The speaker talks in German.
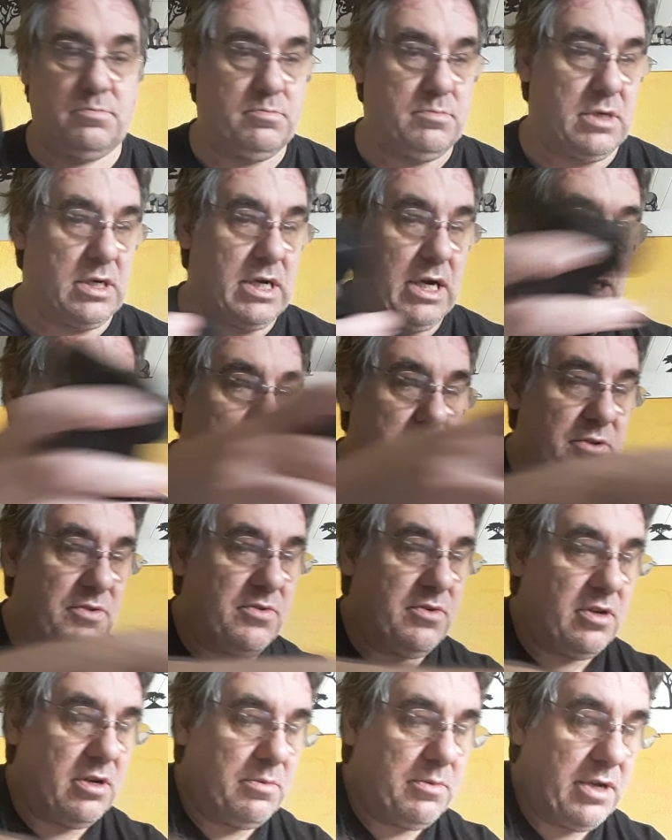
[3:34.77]
Man kann bis
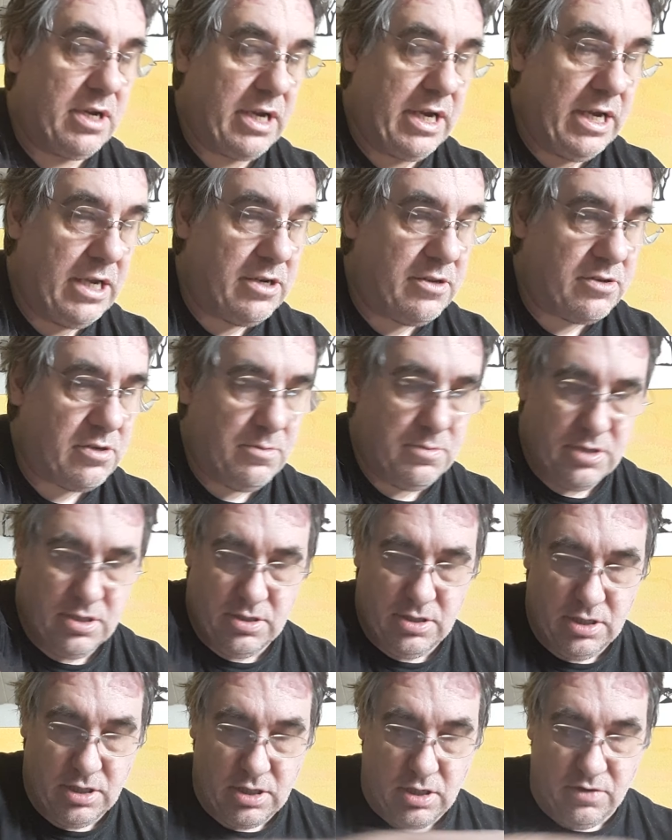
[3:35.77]
zu dem Gerät, das kommt
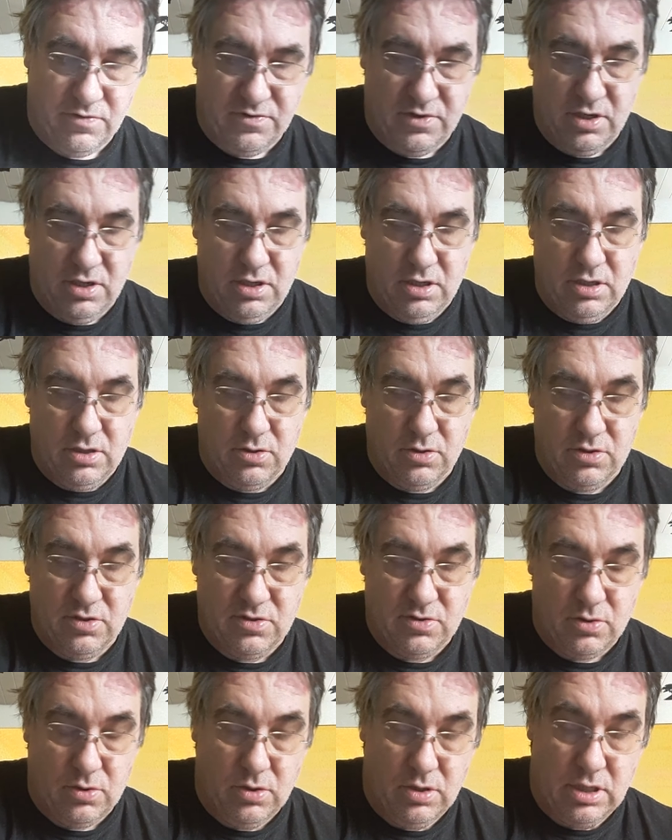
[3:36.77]
natürlich auf die
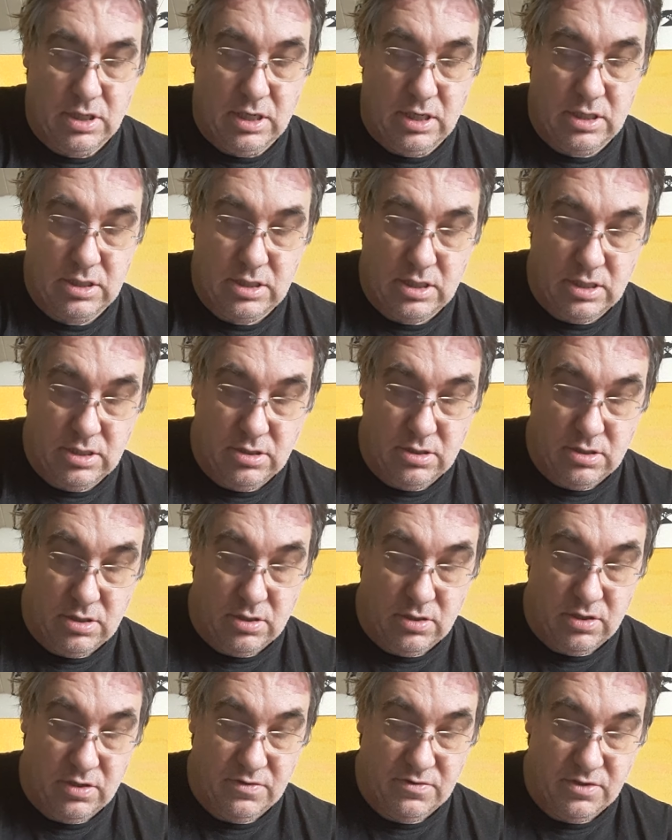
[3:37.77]
Konsolenart an und
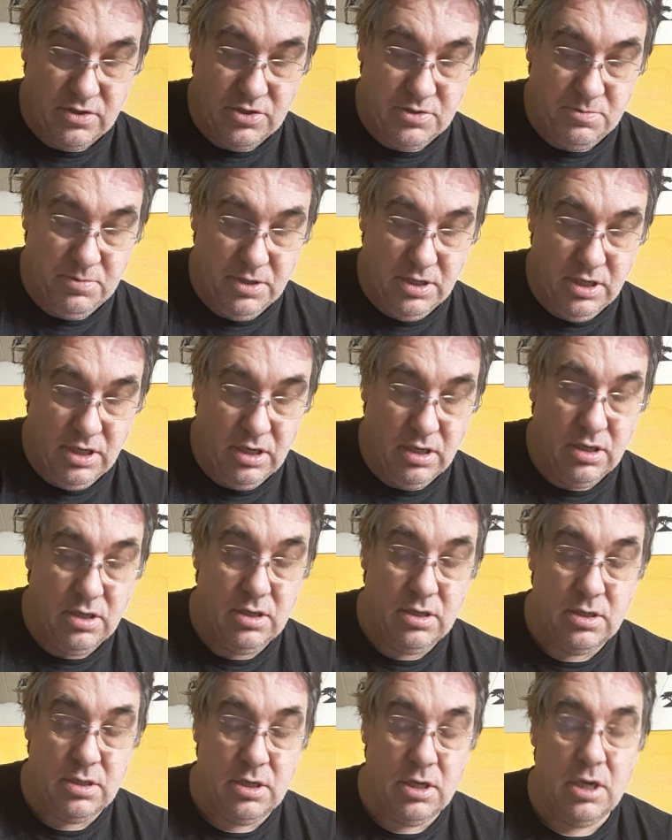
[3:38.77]
auch auf das Spiel,
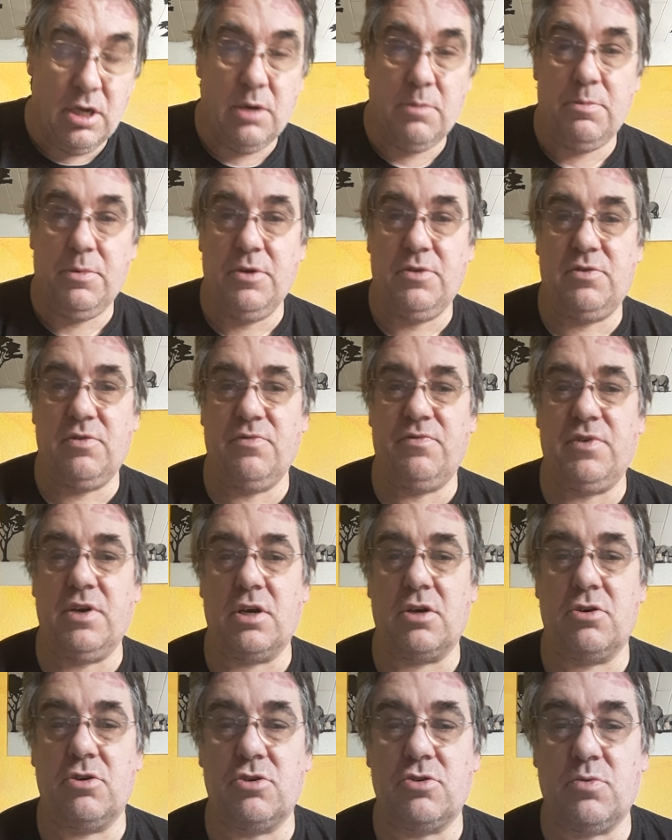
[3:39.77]
bis zu vier
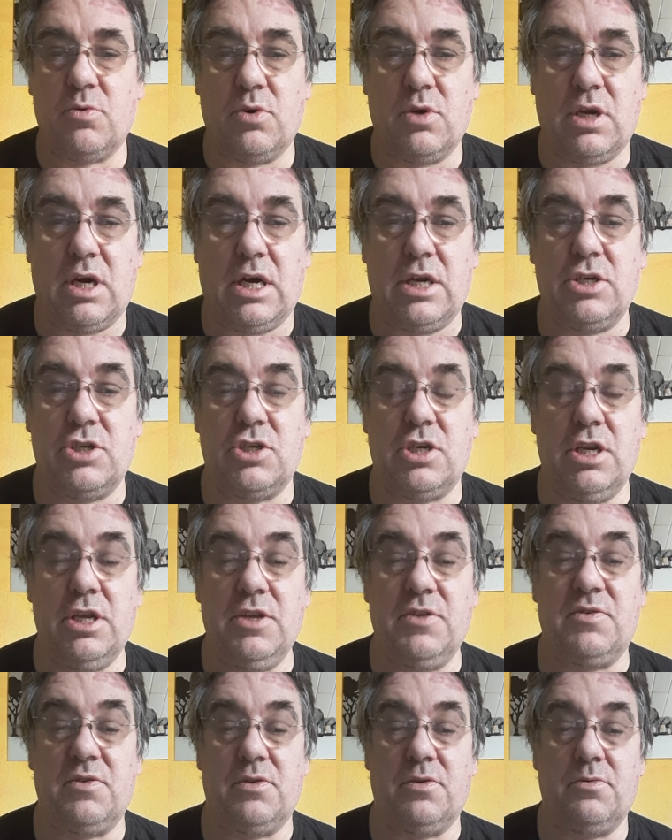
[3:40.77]
Controller
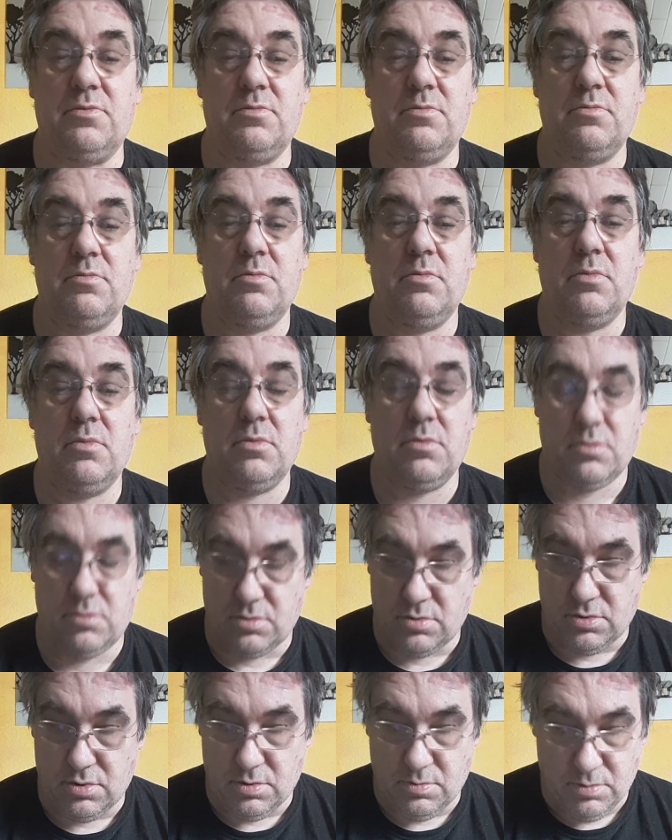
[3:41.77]
anschließen.
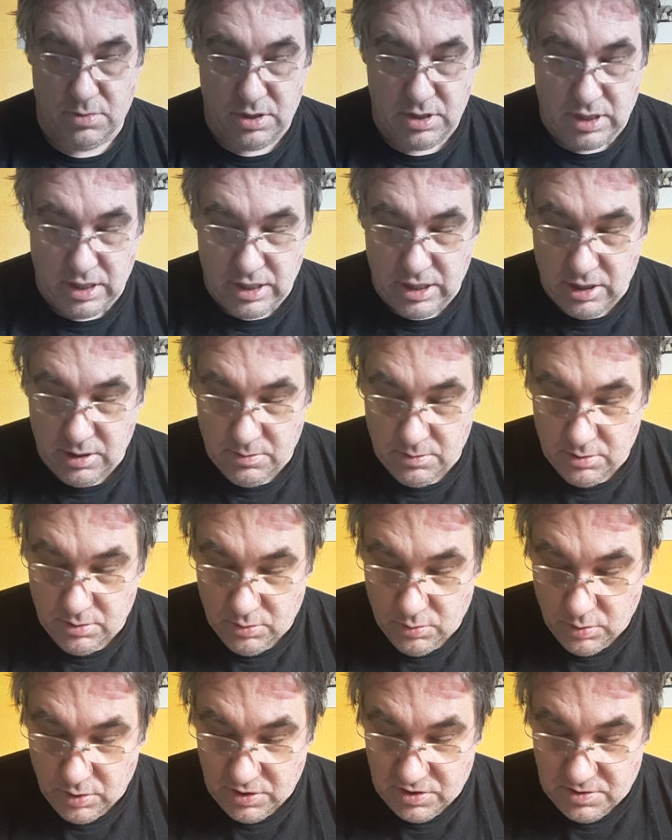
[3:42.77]
Mit einem
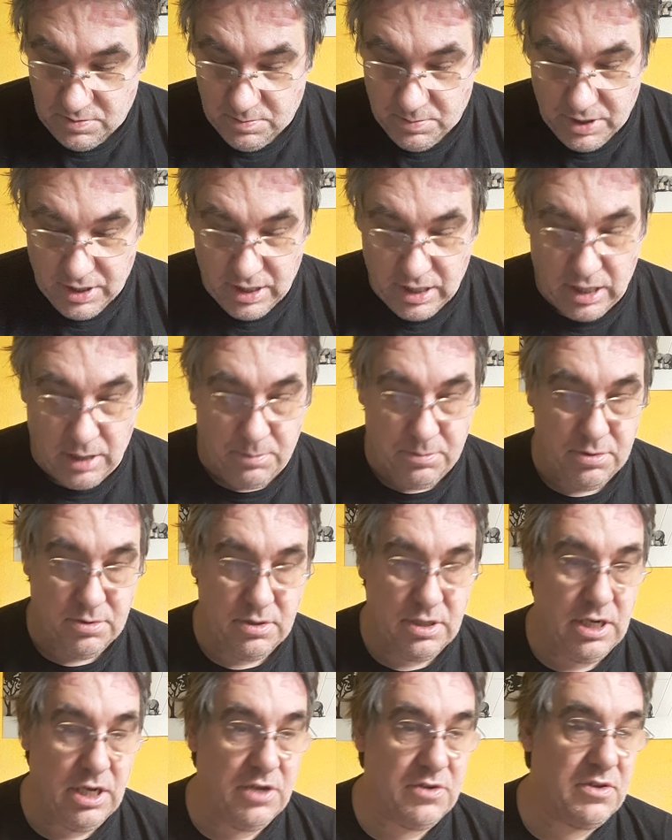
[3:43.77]
USB-Hub.
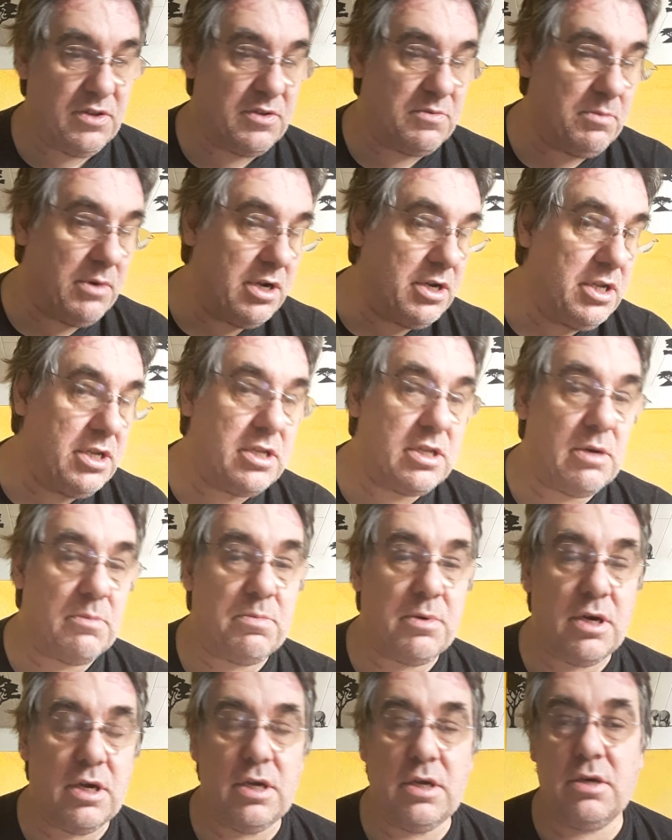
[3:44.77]
Der ist jetzt mal nicht
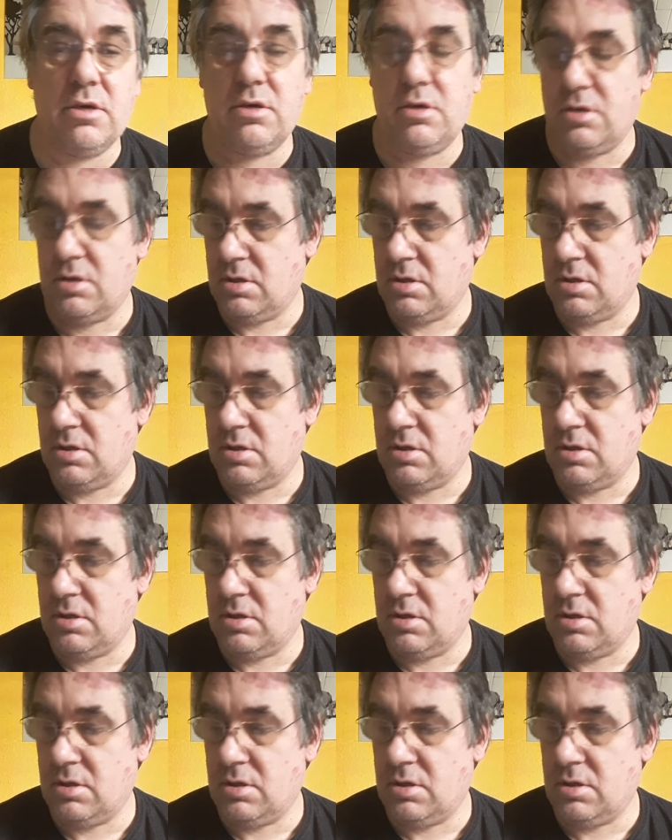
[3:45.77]
dabei.